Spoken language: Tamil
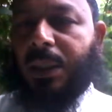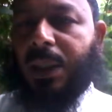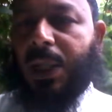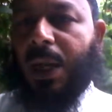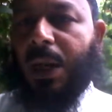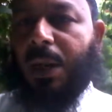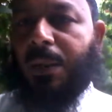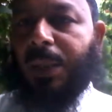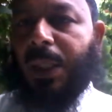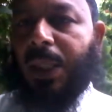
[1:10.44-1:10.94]

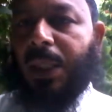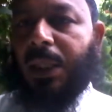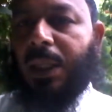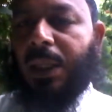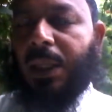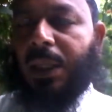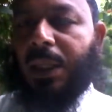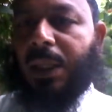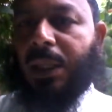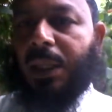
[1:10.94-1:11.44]
காமில்
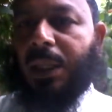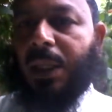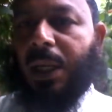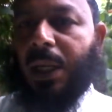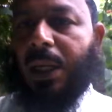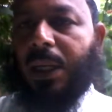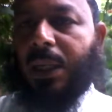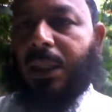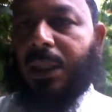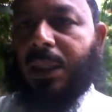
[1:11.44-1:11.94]

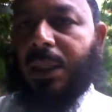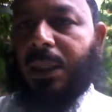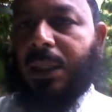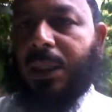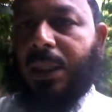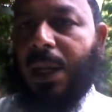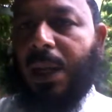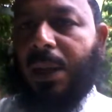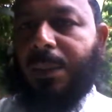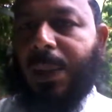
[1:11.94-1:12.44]
அல்லது
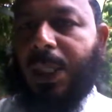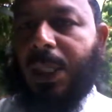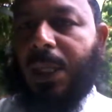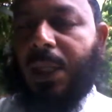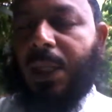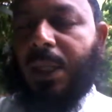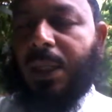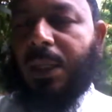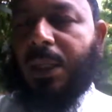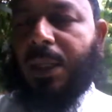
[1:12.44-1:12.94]

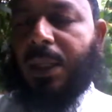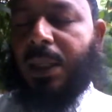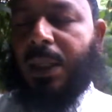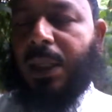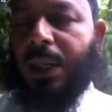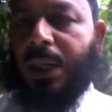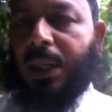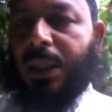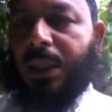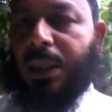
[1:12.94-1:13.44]
காமிலா
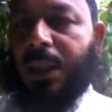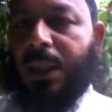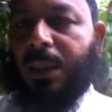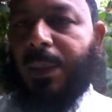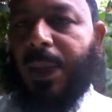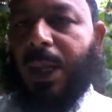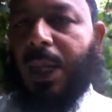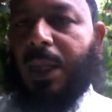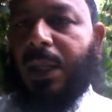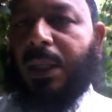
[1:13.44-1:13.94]
அல்லது
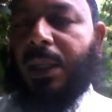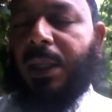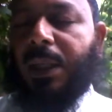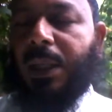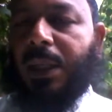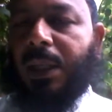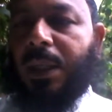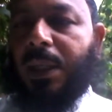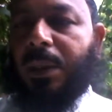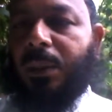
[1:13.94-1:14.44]
கமால்
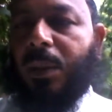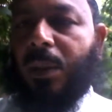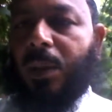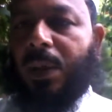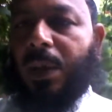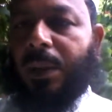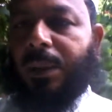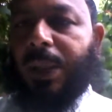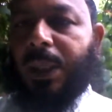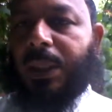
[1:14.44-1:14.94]
என்
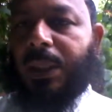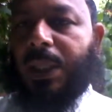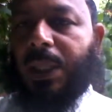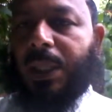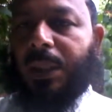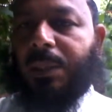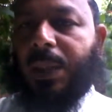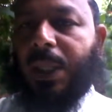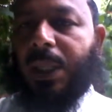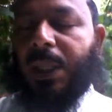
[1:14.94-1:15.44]
போன்ற
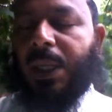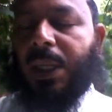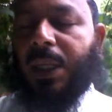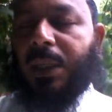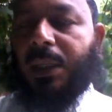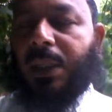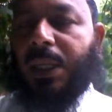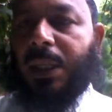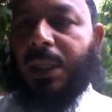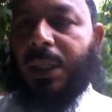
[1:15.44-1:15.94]
பெயர்களை
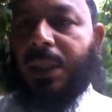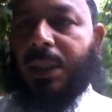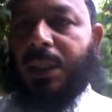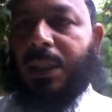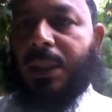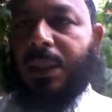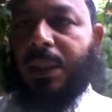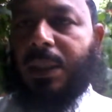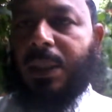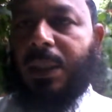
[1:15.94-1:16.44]
பெயர்களைத்தான்
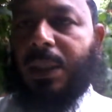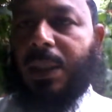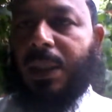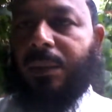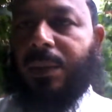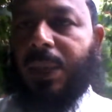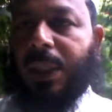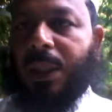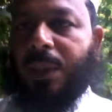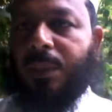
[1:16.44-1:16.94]

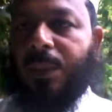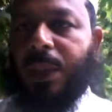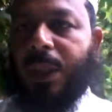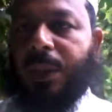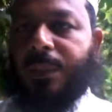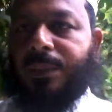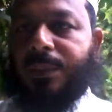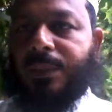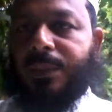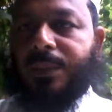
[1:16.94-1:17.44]
வைக்க
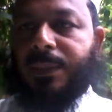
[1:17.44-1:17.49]
முடியும்